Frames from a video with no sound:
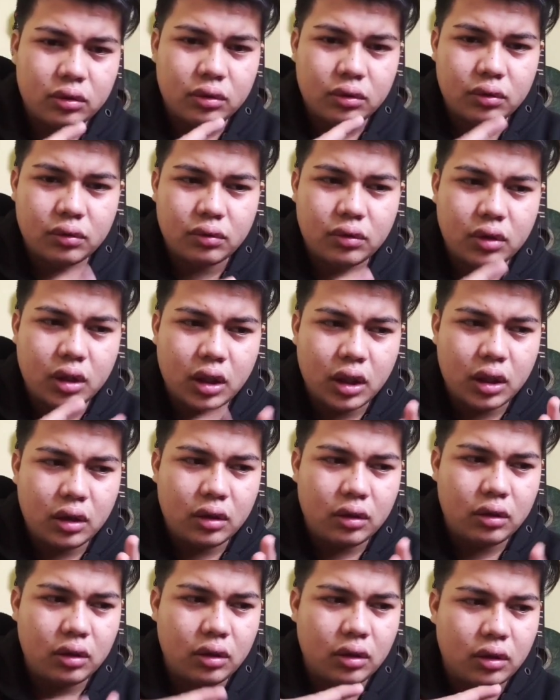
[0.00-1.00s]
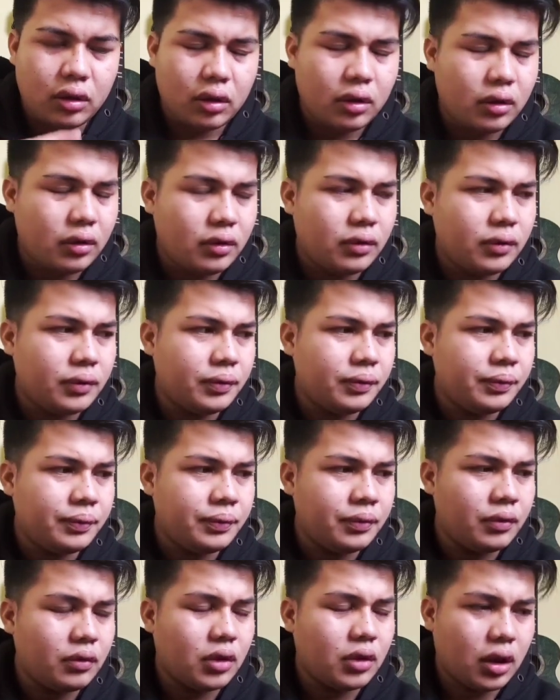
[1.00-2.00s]
tukar color.
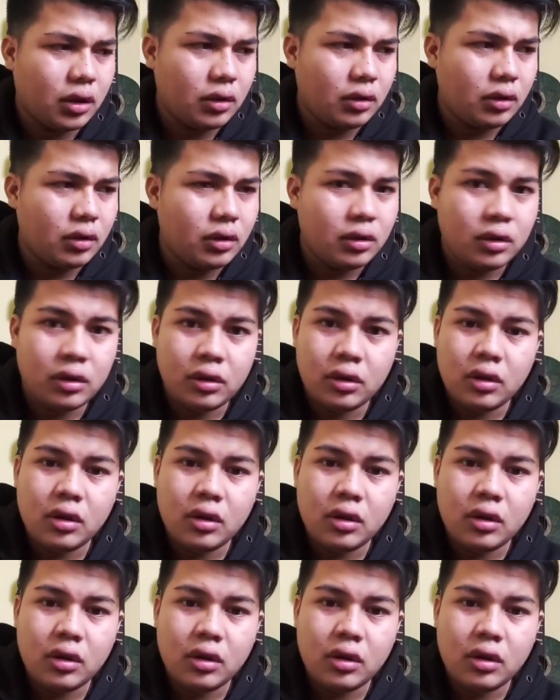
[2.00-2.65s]
Tukar color.